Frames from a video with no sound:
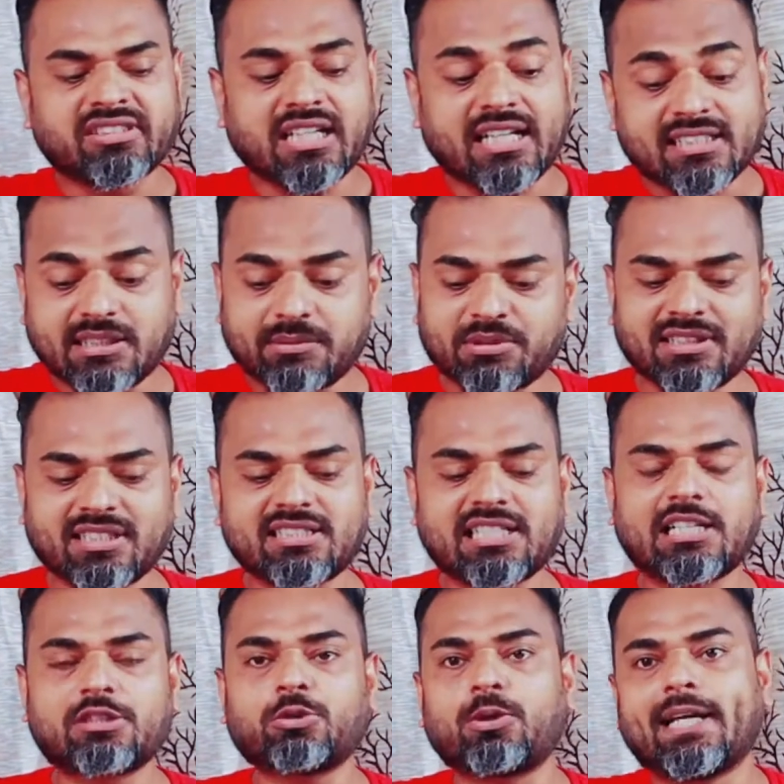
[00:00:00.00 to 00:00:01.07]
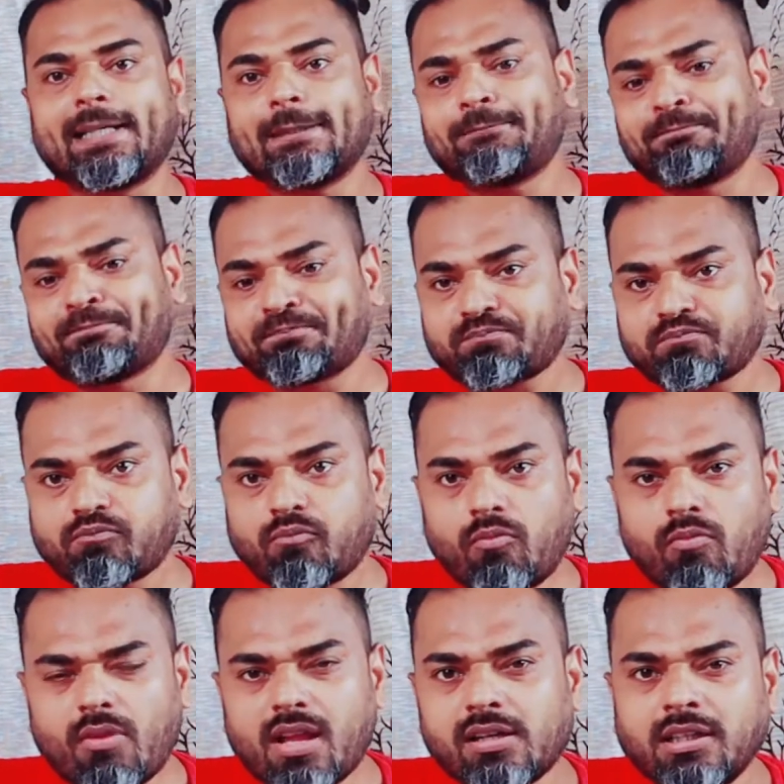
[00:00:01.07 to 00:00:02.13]
सारा चिप्स अंदर जा चुका है
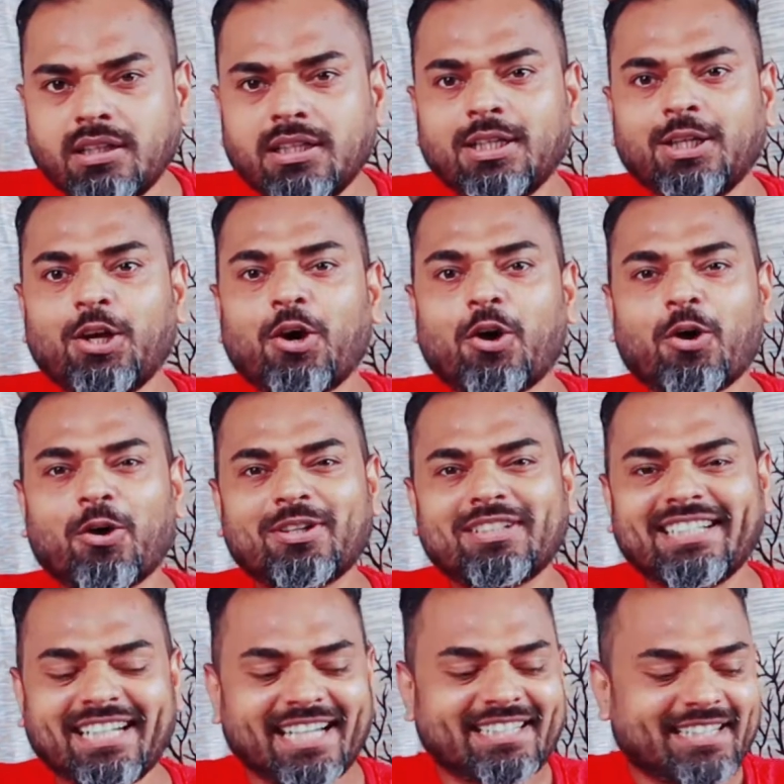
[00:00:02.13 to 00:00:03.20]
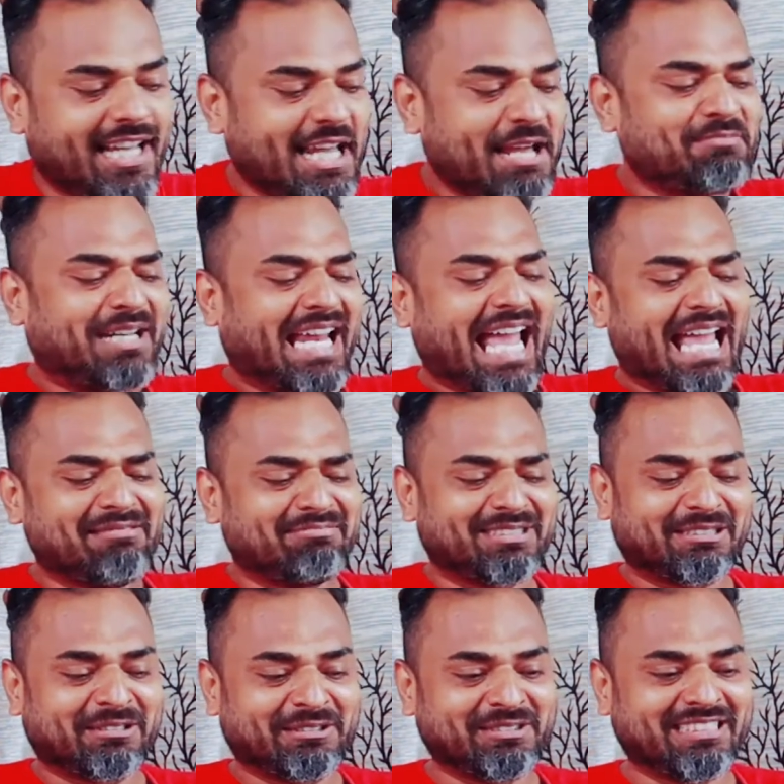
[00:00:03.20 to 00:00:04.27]
और धीरे धीरे
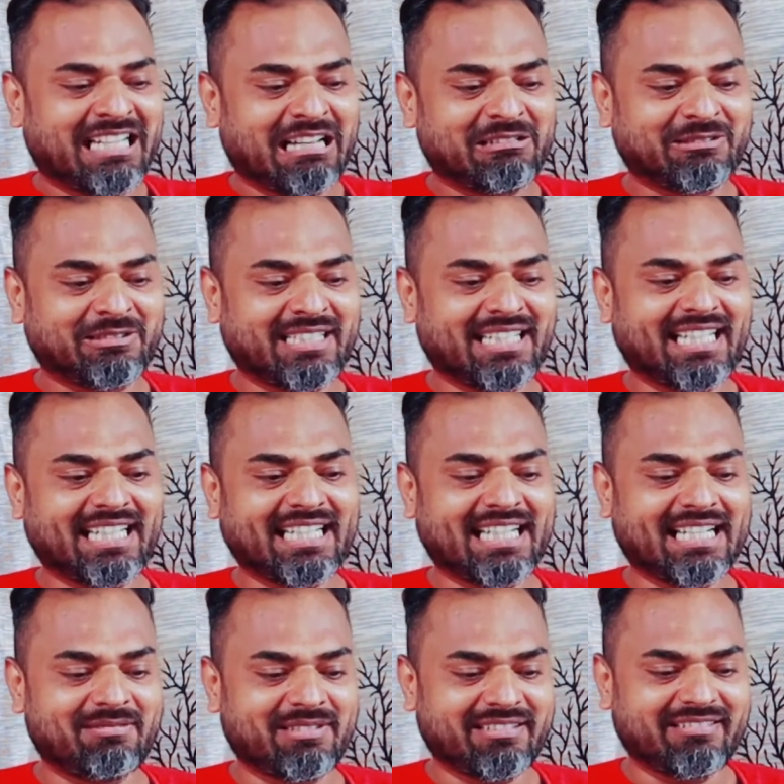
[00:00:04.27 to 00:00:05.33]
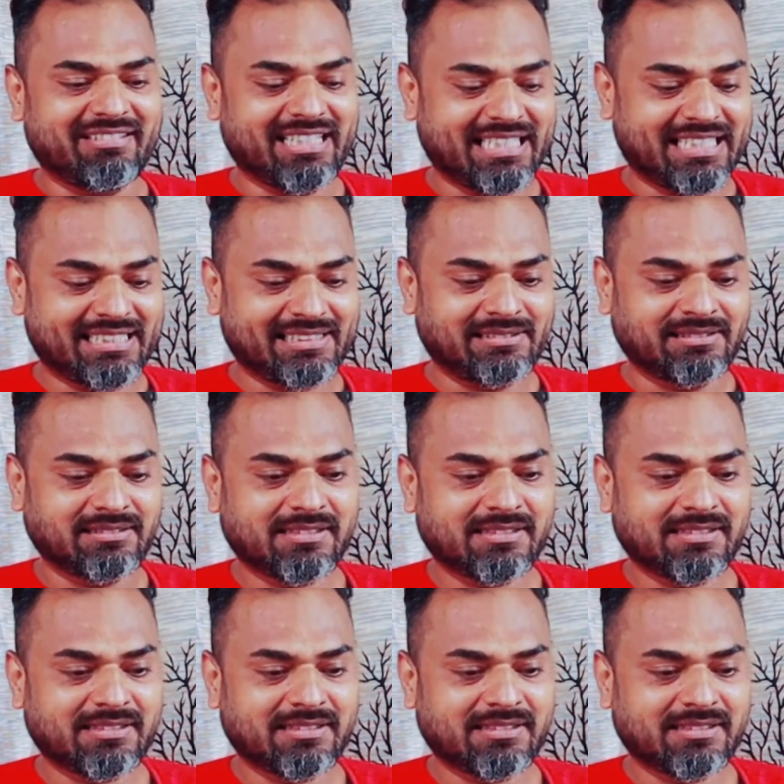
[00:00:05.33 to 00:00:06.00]
टाइमर कौन चालू करेगा भगवान